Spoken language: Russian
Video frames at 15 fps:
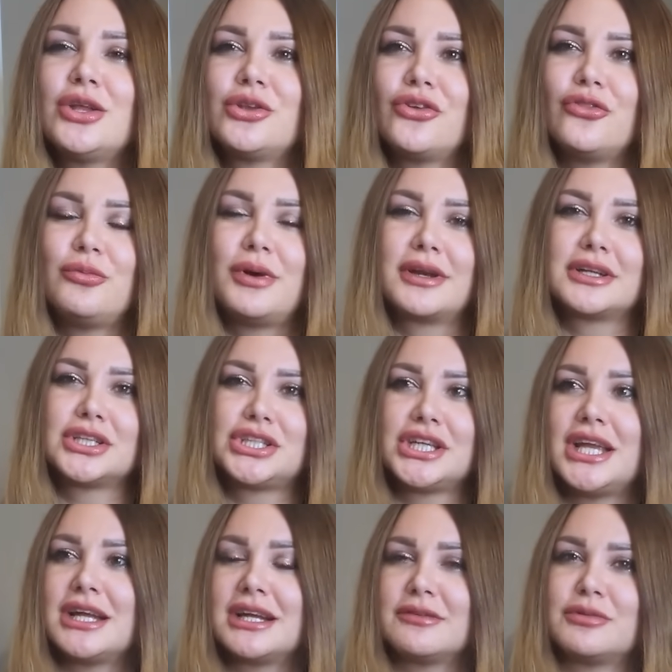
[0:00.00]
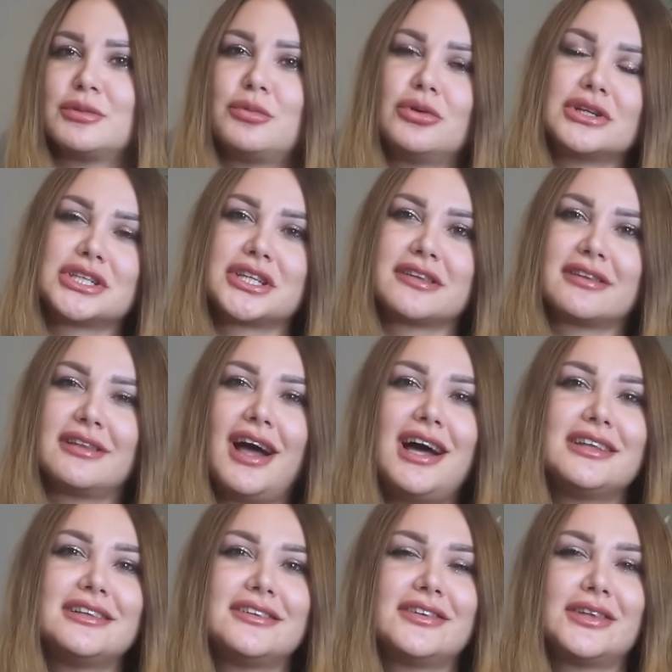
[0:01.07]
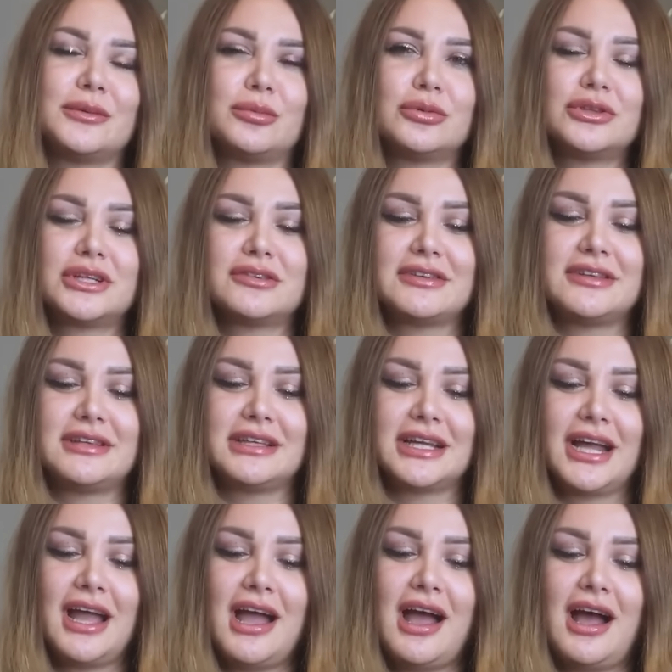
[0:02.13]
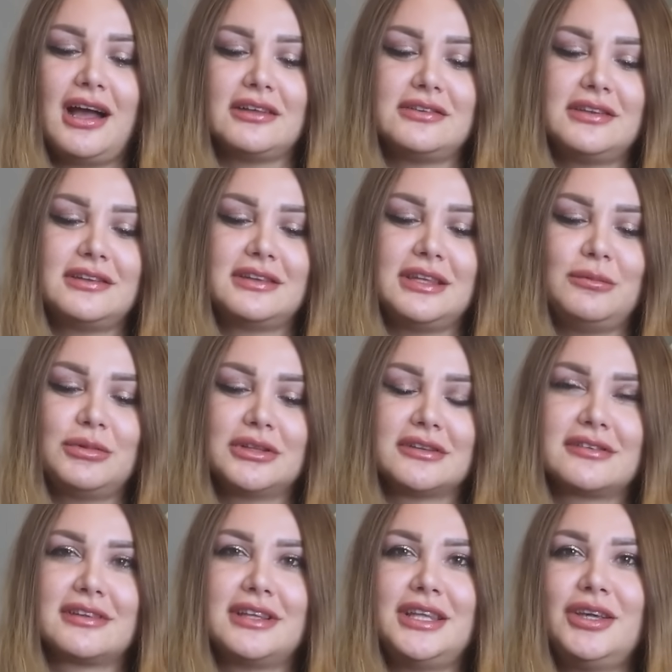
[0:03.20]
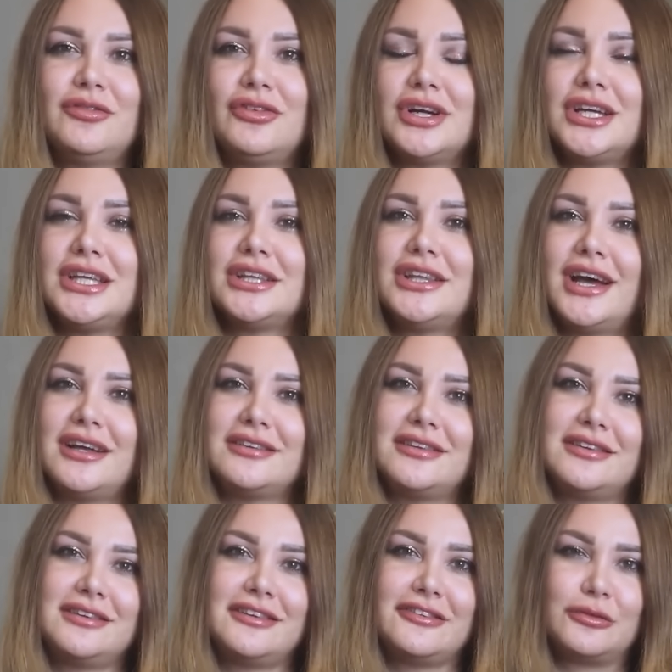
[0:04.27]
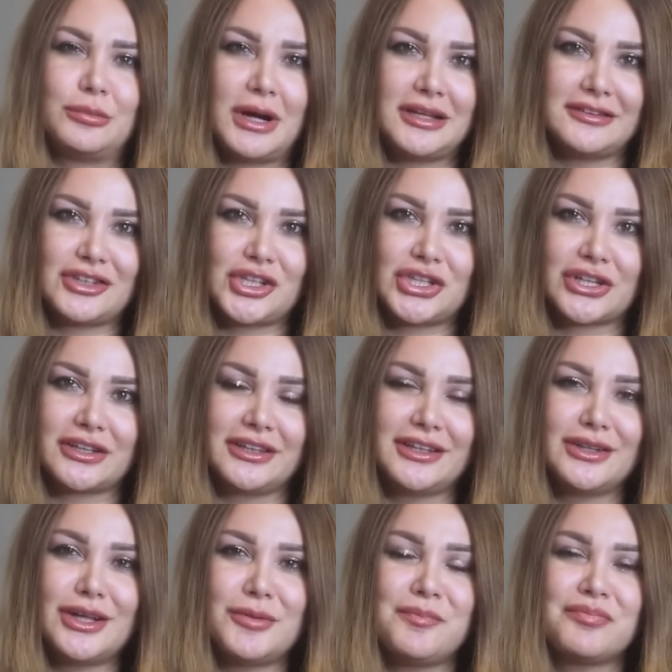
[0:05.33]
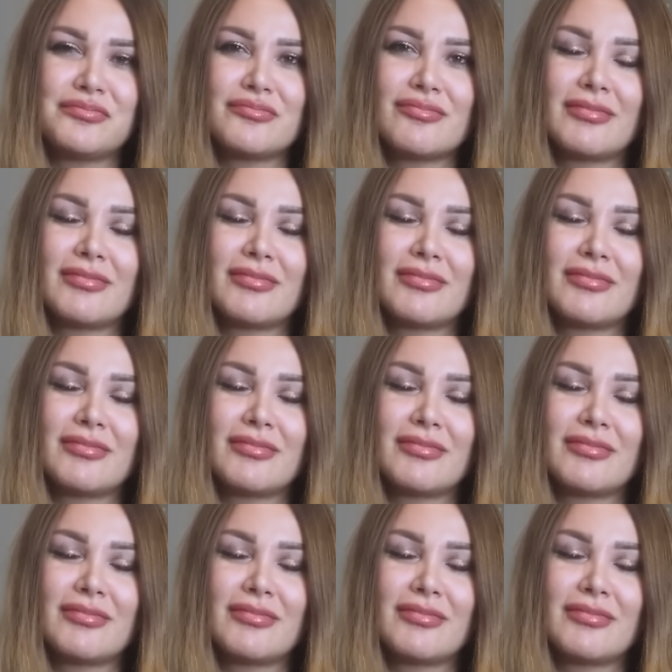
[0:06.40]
но у Марк Джейкобс больше сладости, пудровости, а здесь именно слива, и да, здесь есть в базе чернила.